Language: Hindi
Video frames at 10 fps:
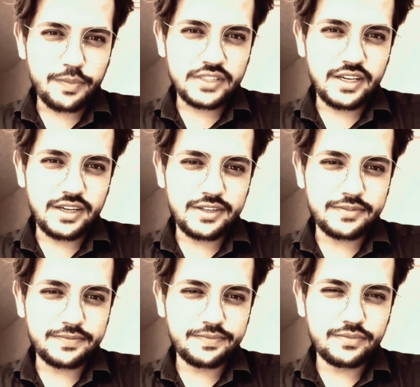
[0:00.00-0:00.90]
लेती हूँ
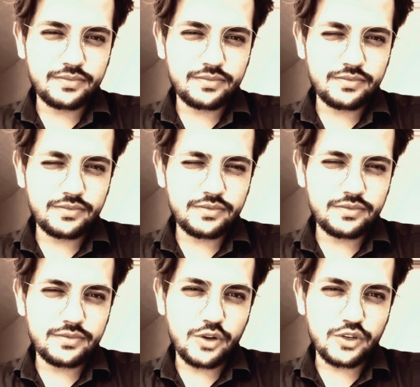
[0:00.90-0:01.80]
ठीक है
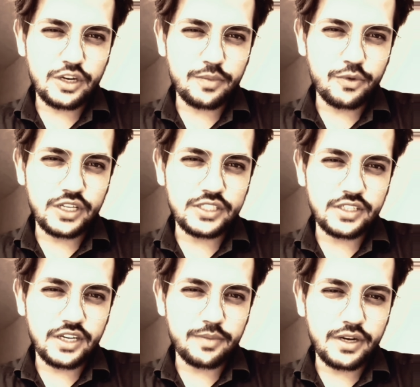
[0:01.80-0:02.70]
आ, तो
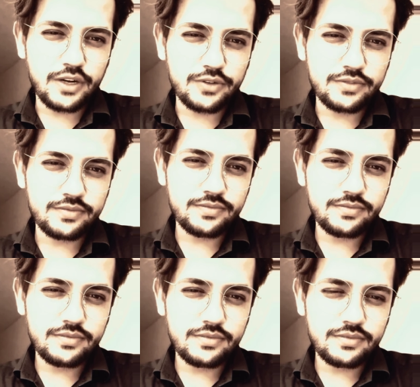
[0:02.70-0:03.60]
वो वॉइसें
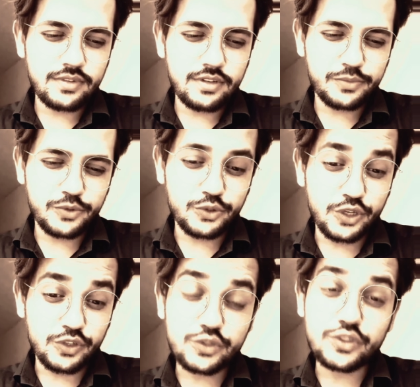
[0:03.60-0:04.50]
चलवा दी
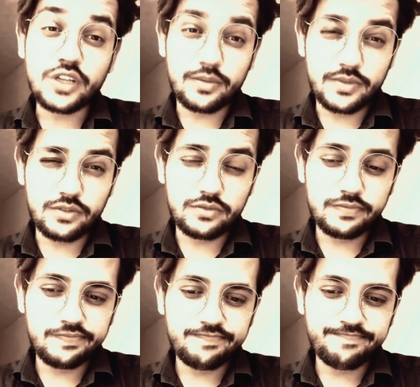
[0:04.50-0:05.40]
वो ऐसे
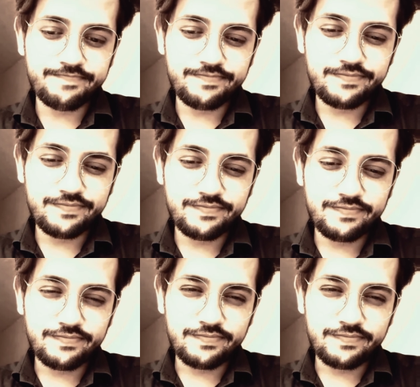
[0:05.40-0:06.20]
चली हैं तो उसकी